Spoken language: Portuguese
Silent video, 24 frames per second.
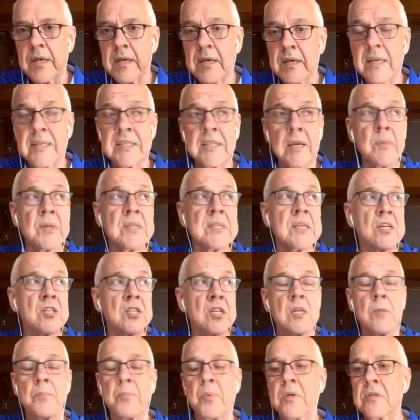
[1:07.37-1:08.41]
Quem sabe essa
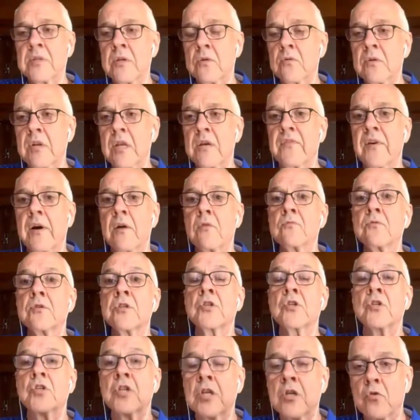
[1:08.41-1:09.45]
agenda possa nos levar a um
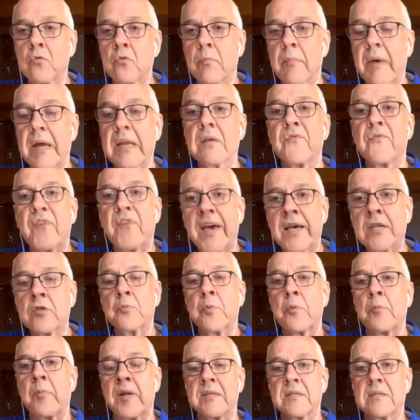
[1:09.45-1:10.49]
destino, um manifesto
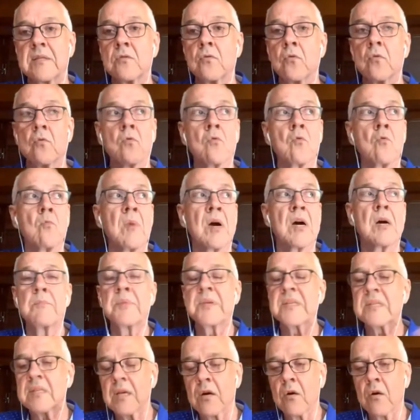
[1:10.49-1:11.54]
para o Brasil, com uma
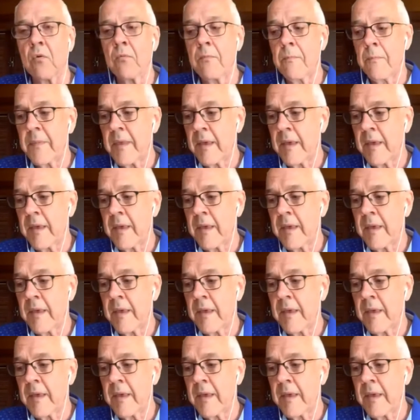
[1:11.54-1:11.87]
ambição